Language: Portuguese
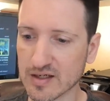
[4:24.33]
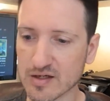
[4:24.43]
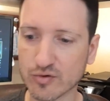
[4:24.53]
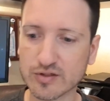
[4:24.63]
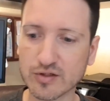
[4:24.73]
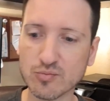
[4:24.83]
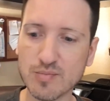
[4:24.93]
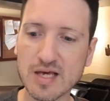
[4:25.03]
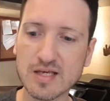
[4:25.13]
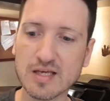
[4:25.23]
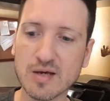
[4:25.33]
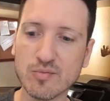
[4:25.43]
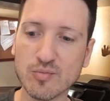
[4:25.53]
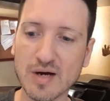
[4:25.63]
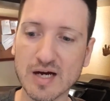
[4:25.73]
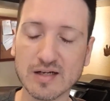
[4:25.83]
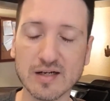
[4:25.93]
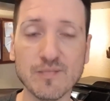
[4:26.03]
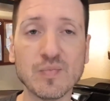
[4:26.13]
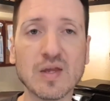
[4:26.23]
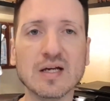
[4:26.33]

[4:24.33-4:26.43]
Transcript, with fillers: Encontrando Maggie, Gabriel e Magna, né?